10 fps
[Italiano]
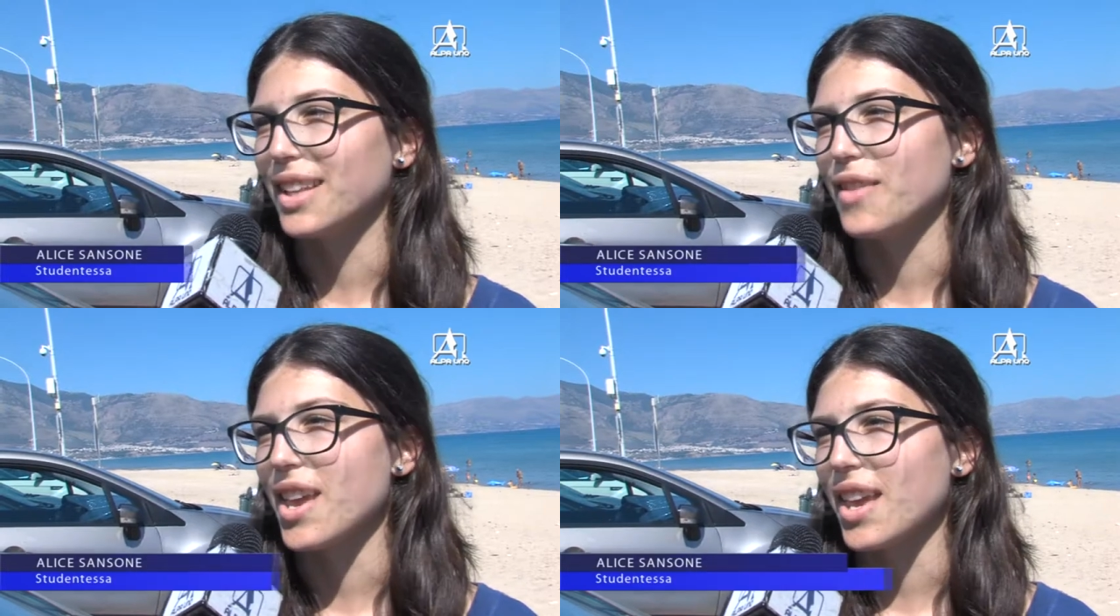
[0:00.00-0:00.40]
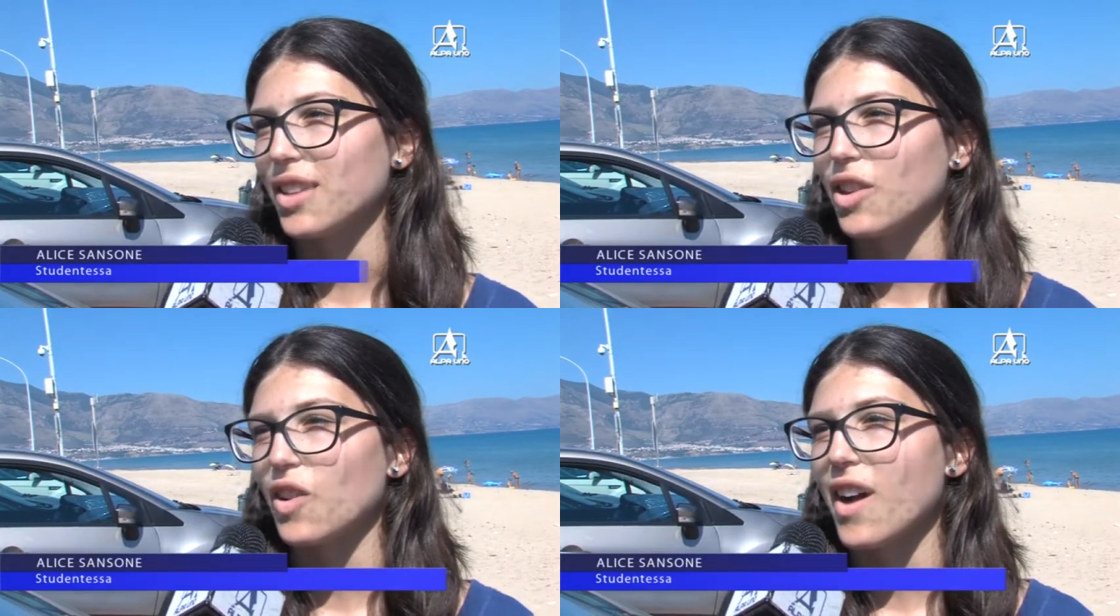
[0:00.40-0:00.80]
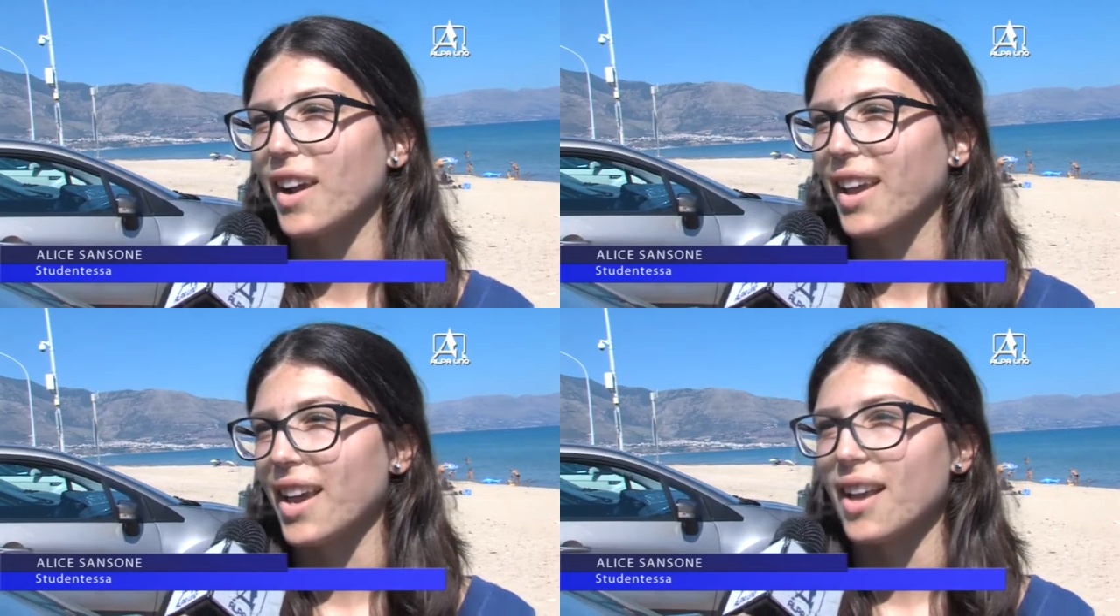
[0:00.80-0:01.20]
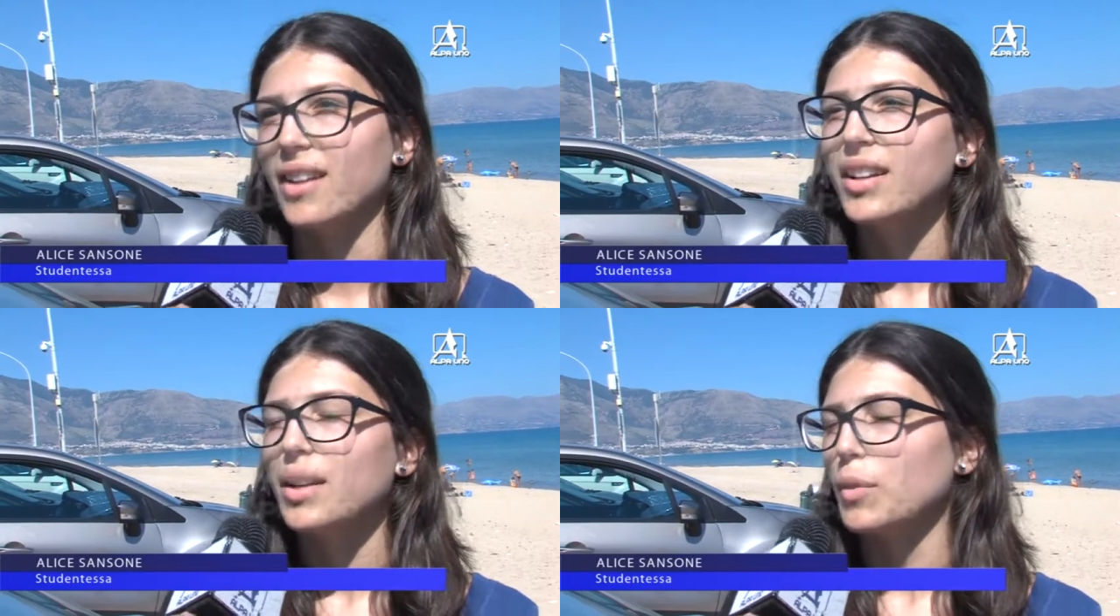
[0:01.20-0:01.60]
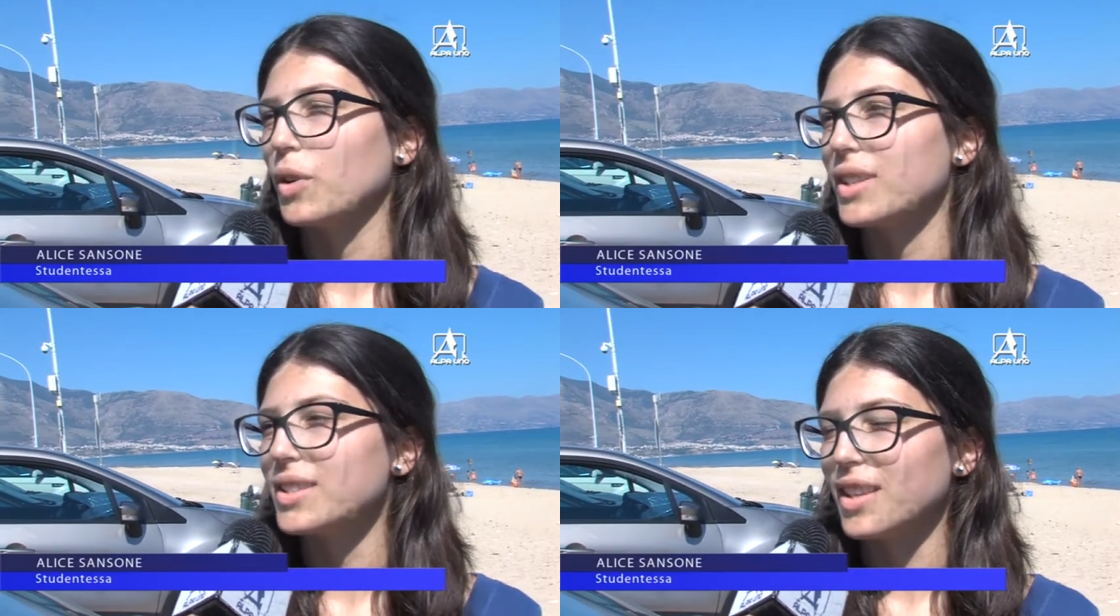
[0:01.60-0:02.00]
di vetro, anche
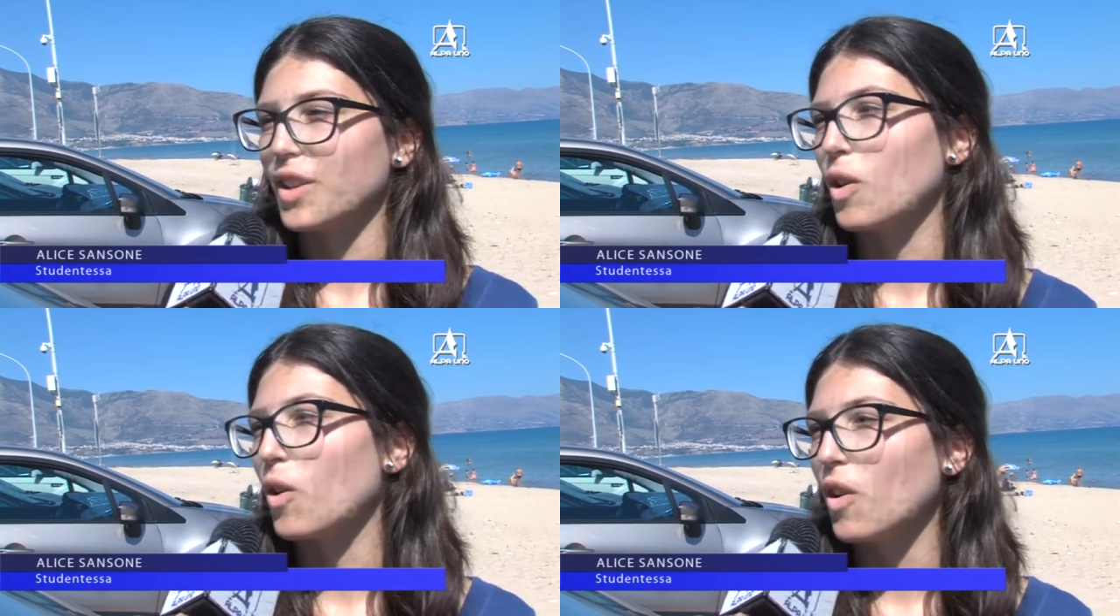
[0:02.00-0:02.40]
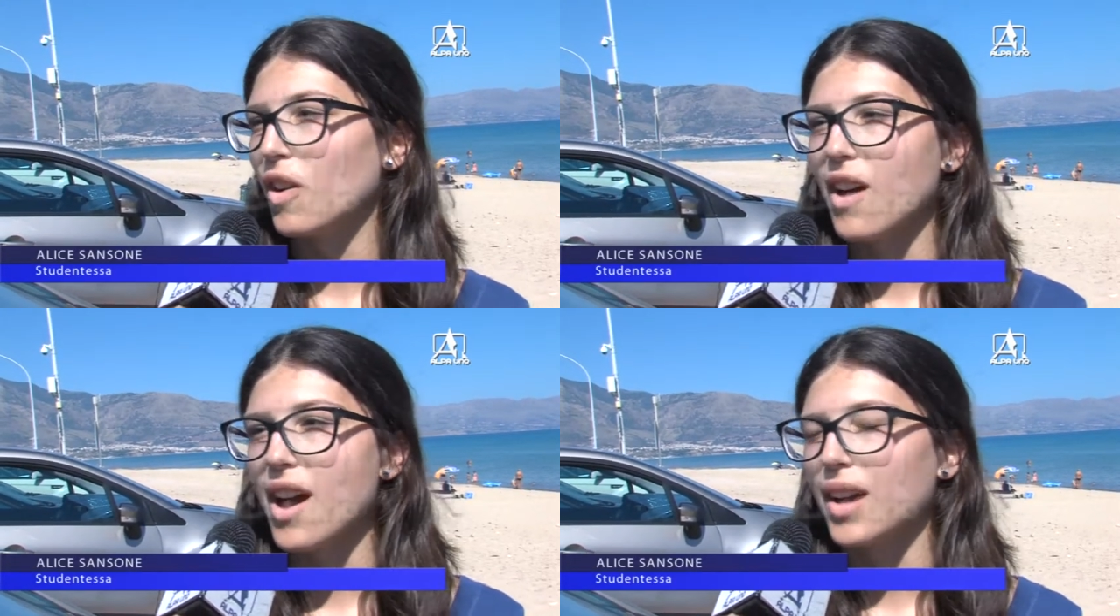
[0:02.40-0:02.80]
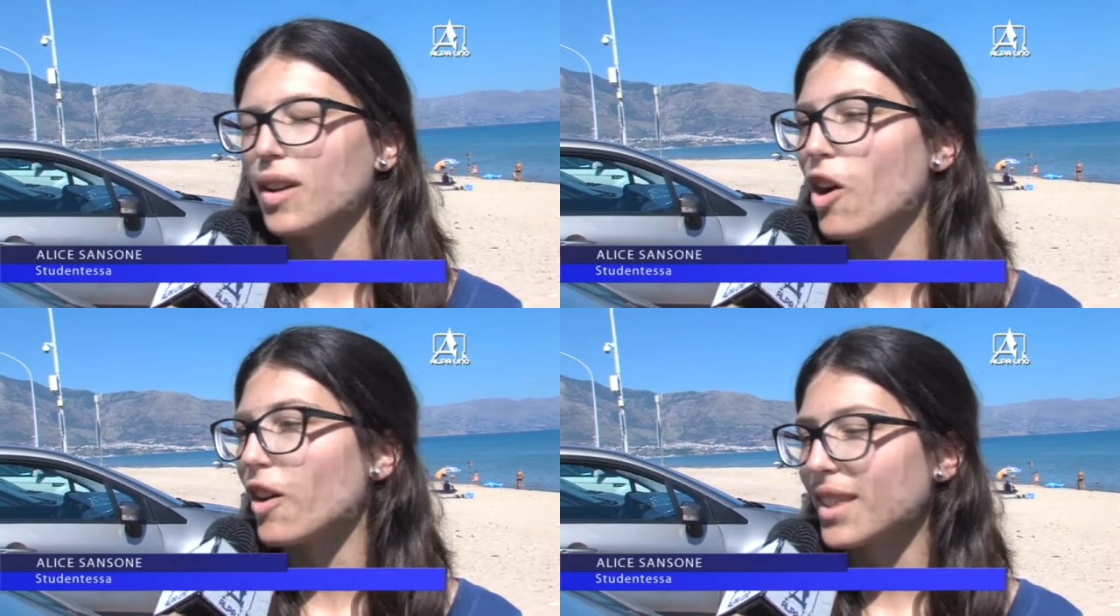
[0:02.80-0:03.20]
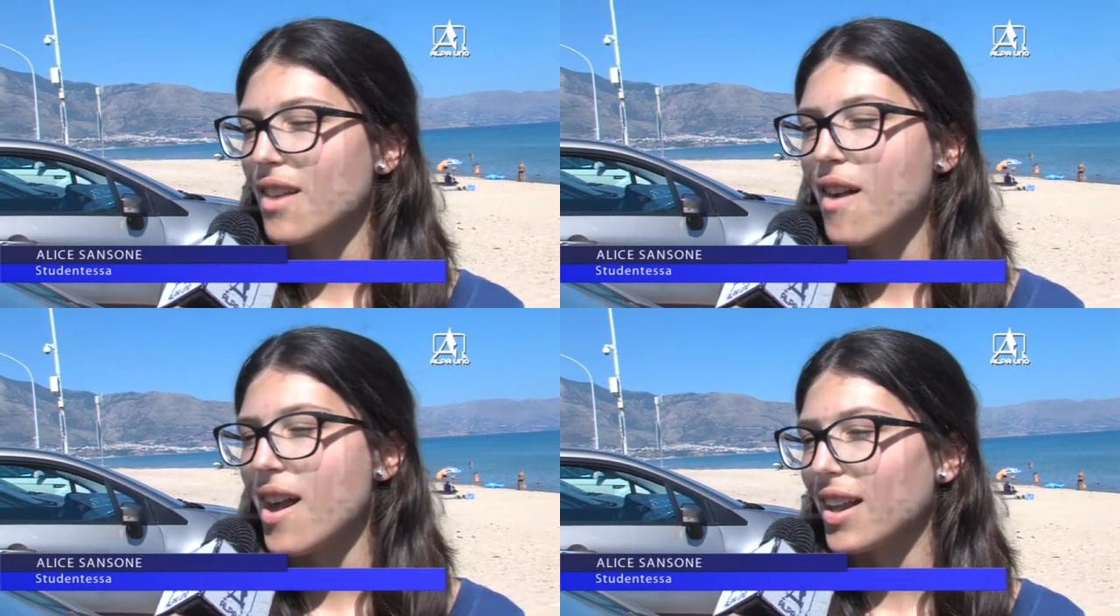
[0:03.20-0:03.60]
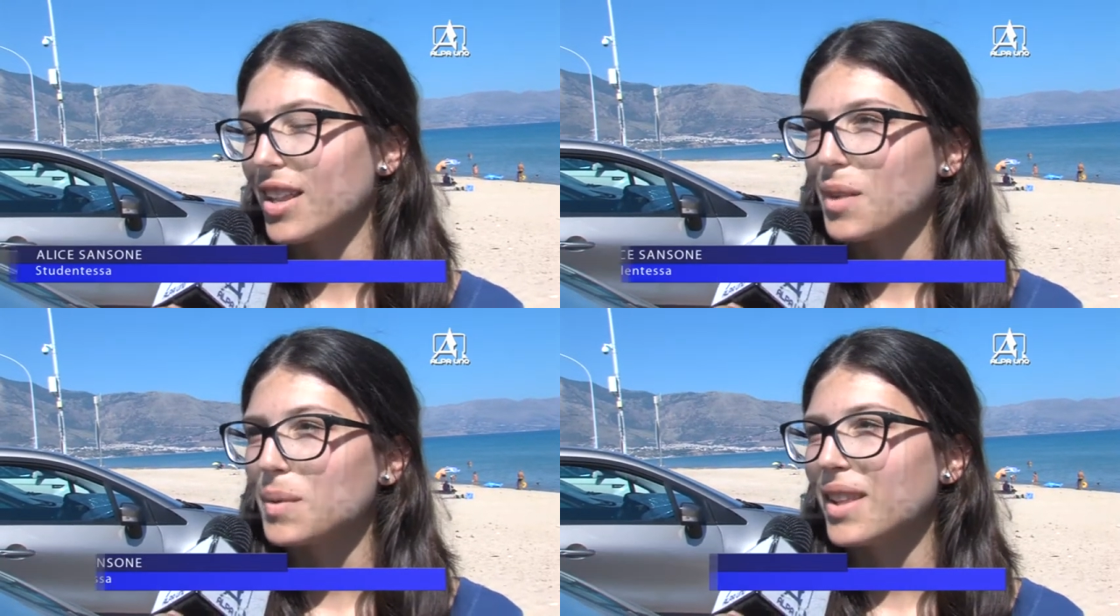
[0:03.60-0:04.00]
polistirolo, eh, corde
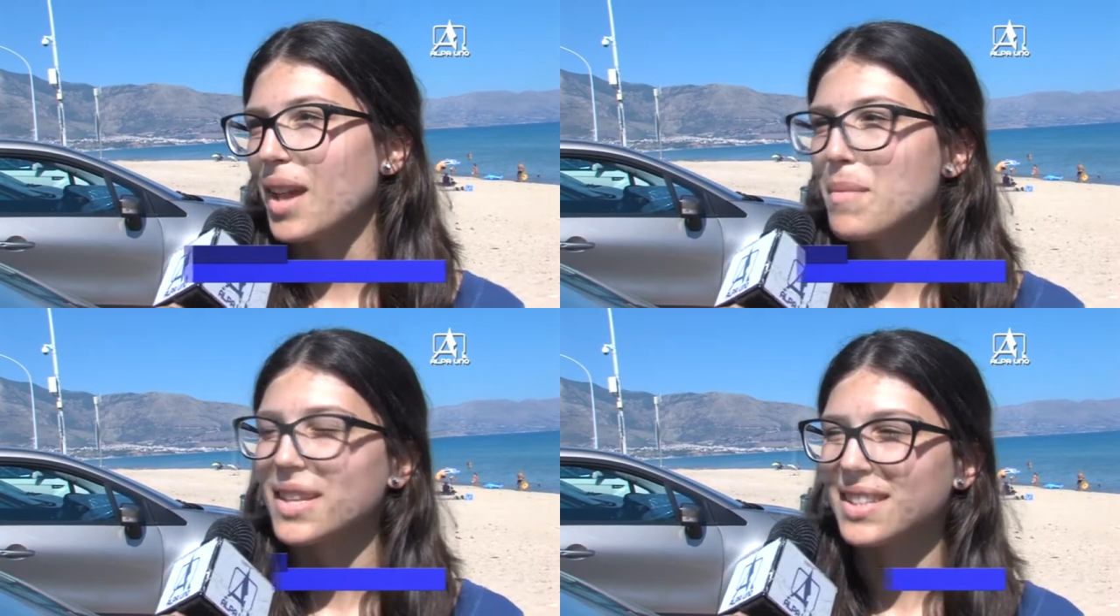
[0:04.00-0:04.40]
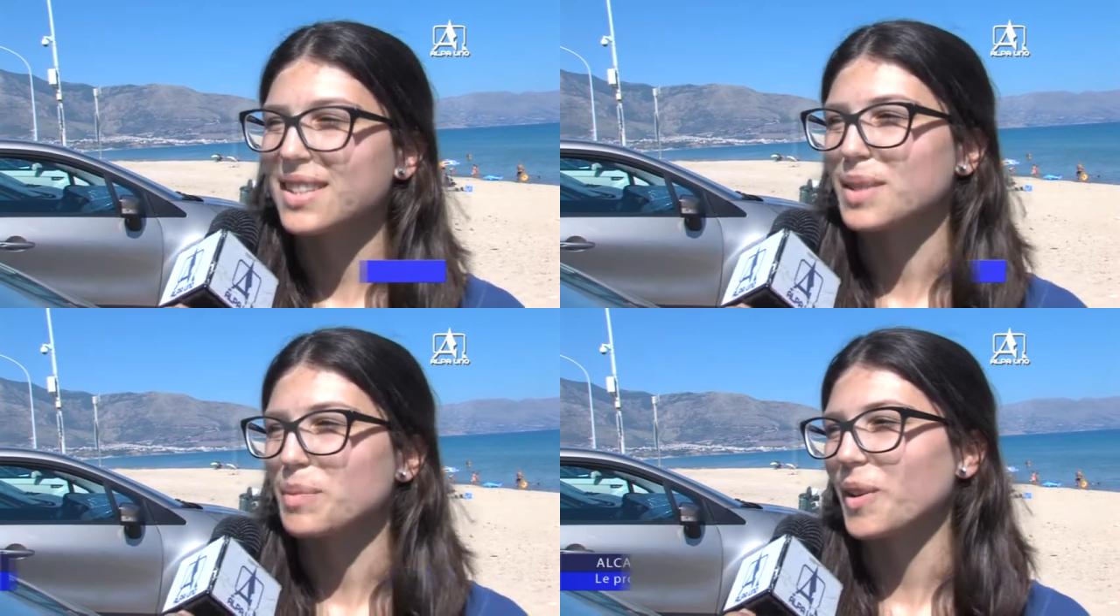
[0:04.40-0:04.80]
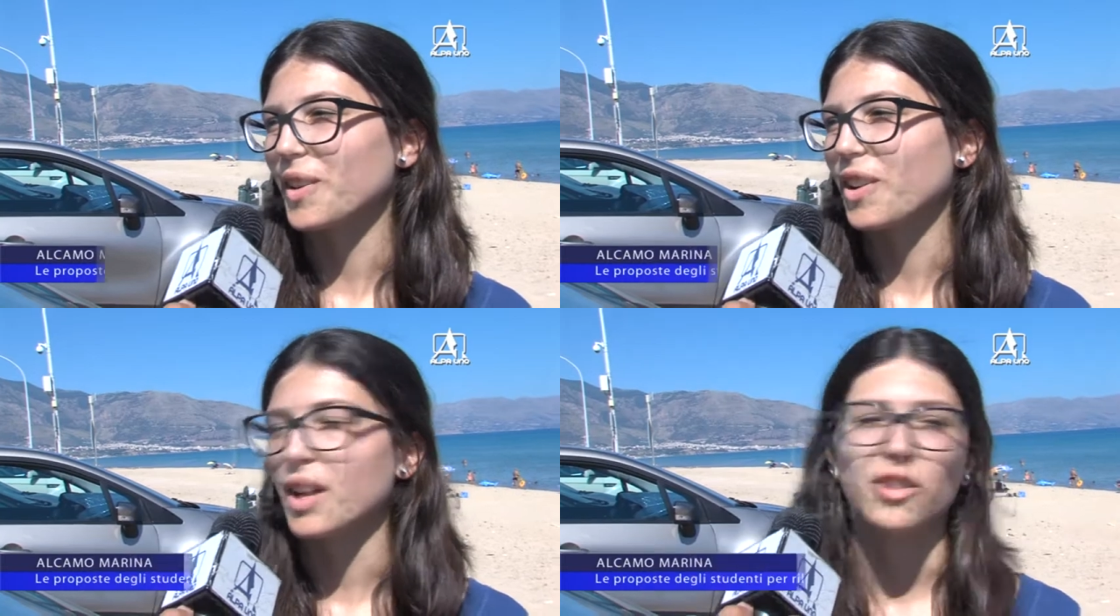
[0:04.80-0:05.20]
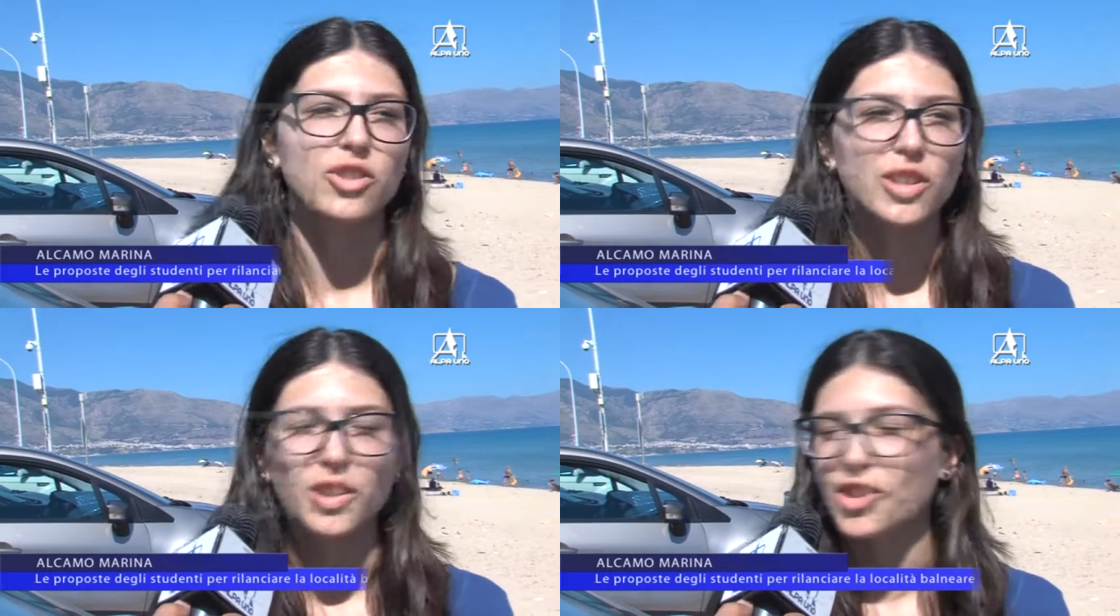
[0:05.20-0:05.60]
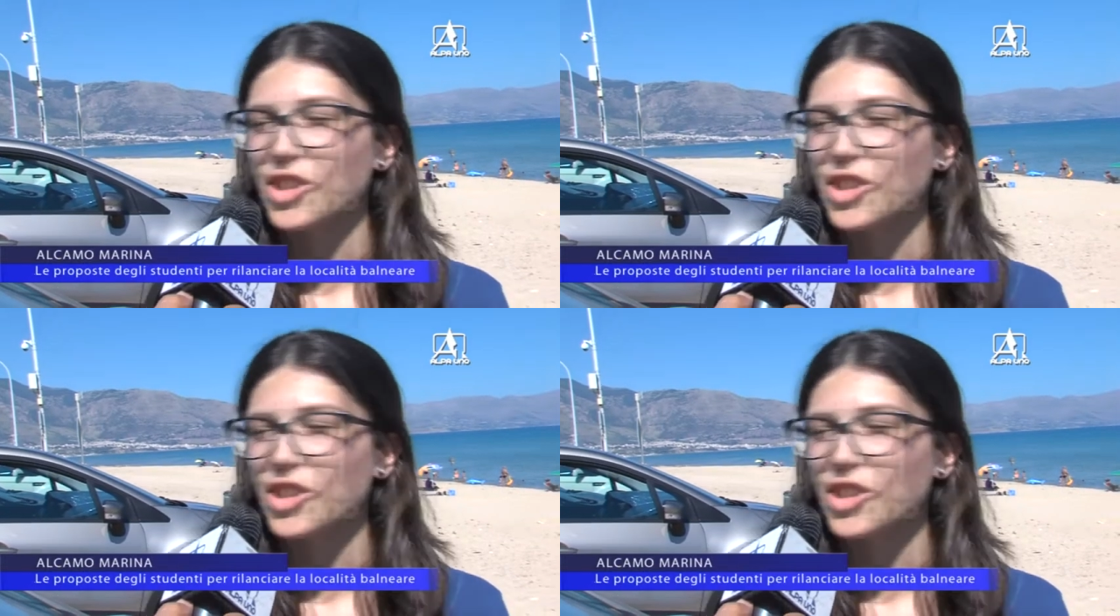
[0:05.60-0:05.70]
varie, quindi è abbastanza sporco e non ci sono